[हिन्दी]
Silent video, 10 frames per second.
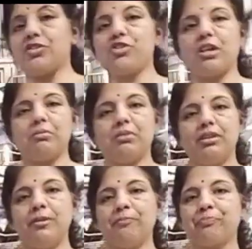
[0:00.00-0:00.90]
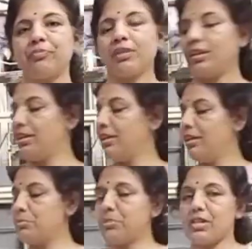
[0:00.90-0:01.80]
चावल
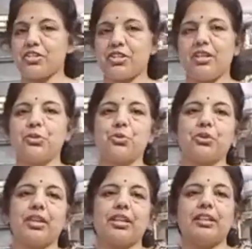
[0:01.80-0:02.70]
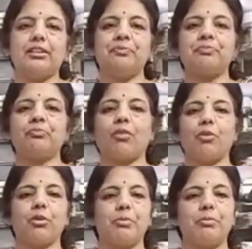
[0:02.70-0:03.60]
प्रेशर आ चुका है और
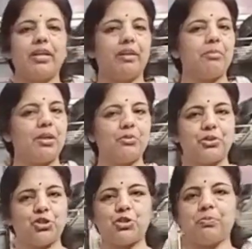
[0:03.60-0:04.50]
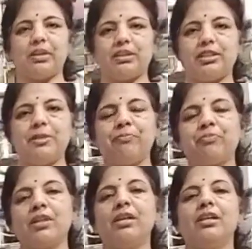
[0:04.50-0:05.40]
अभी मैं बनाऊंगी चपाती
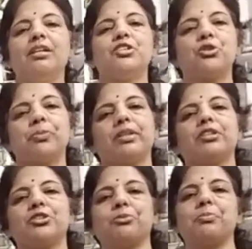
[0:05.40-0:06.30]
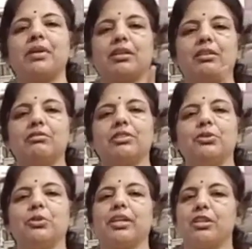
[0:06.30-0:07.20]
चपाती सिर्फ मैं खाऊंगी
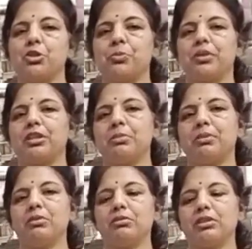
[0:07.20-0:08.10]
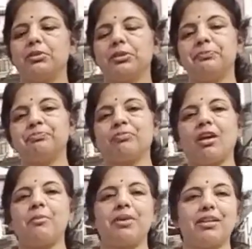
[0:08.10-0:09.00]
और एक ही चपाती बनाऊंगी और
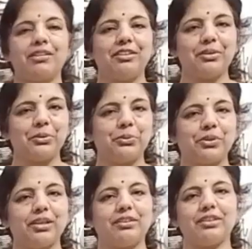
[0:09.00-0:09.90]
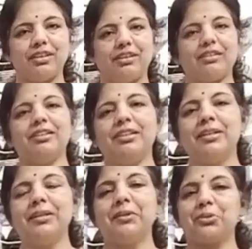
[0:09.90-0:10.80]
हमारा डिनर हो गया तैयार
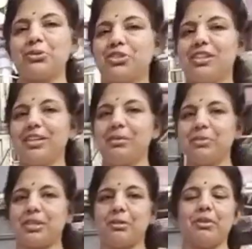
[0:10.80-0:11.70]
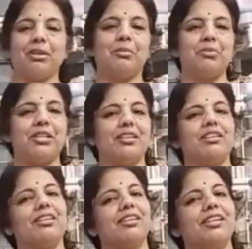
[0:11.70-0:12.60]
तो चलिए अब इसके बाद हम डिनर
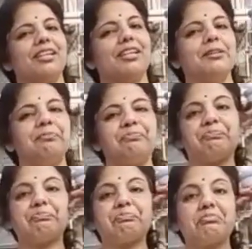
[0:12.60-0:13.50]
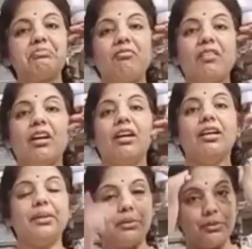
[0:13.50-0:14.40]
कर लेंगे
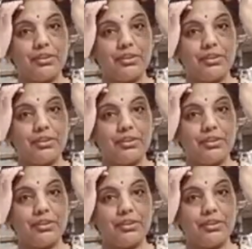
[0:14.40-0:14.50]
और